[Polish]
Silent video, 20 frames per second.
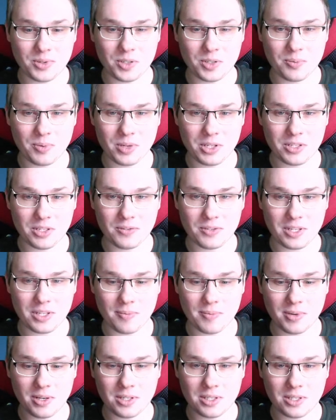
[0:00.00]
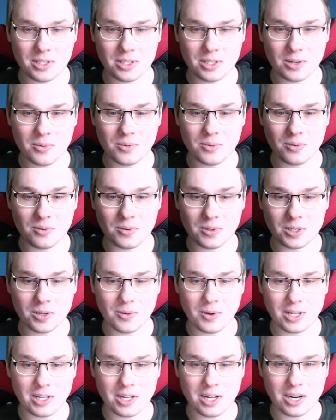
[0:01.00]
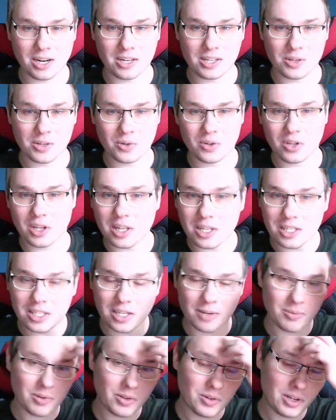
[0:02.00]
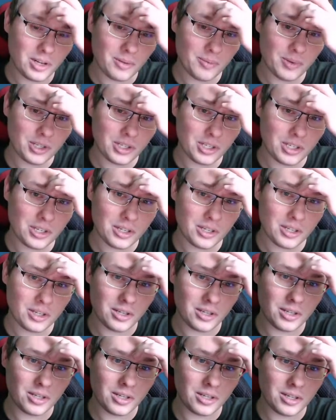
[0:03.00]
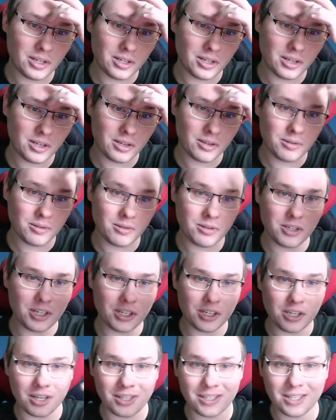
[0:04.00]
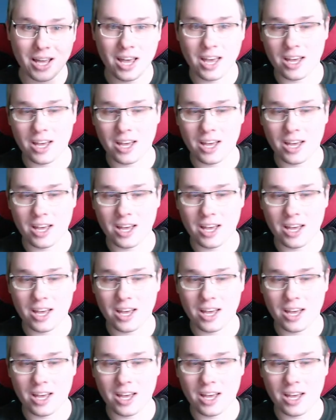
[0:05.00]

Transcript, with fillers: co będzie w samej skład arenie. Tutaj na samym dole będziecie, y, gdzieś jest